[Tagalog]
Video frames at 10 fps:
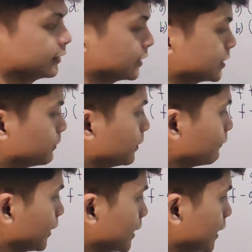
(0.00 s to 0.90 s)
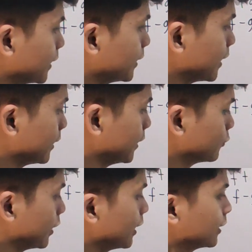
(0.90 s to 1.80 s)
Then, simplify natin yan.
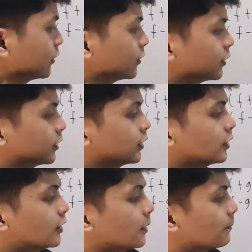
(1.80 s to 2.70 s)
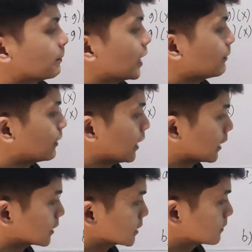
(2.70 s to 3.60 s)
Dito na lang, no?
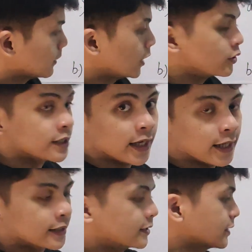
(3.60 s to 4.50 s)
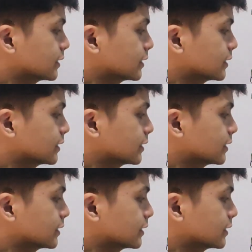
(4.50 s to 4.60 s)
5x minus x,